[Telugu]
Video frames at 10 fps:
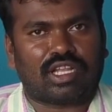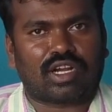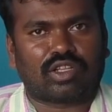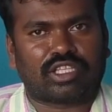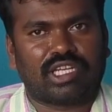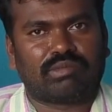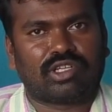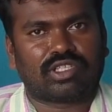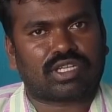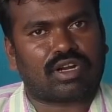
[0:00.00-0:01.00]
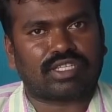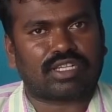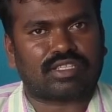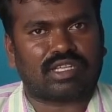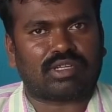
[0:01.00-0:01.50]
దాంట్లో తేనె పోయటం స్టార్ట్
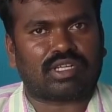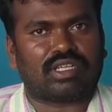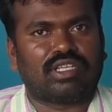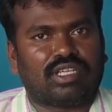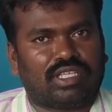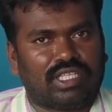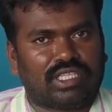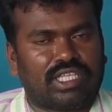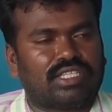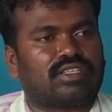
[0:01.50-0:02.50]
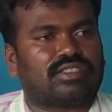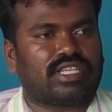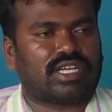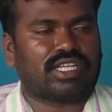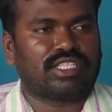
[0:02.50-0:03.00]
చేస్తాయి అనమాట ఈ తే
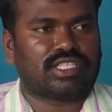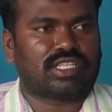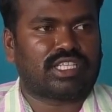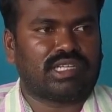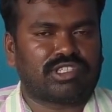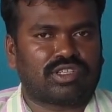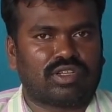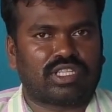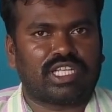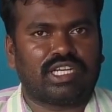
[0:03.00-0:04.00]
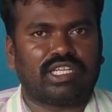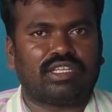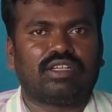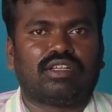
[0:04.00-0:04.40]
సేకరించిన తేనె మిషన్లో ఉన్న తేనెని